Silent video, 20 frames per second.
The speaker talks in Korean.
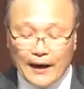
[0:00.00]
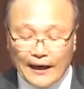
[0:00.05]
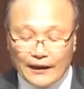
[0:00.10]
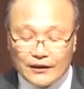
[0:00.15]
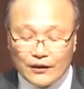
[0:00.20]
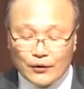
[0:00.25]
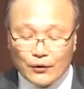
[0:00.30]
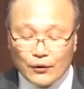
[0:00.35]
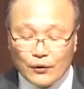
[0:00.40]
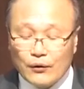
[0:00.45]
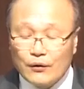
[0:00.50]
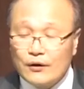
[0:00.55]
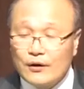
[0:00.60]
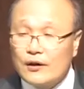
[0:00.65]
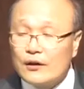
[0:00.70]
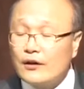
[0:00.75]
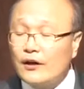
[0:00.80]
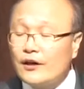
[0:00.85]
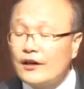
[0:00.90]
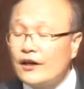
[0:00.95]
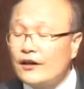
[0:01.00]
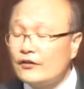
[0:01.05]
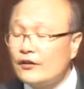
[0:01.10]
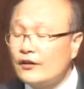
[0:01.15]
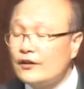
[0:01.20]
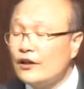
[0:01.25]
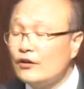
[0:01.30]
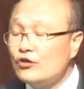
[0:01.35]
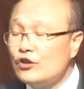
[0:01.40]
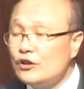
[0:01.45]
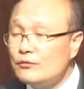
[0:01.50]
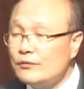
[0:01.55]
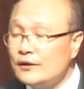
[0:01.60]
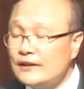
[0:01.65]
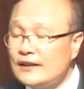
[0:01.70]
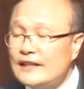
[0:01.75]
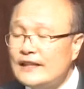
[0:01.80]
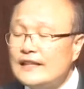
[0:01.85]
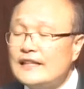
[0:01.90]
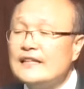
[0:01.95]
반대로 거기에서
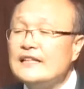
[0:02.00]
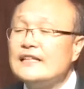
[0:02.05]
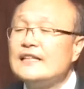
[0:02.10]
예수님은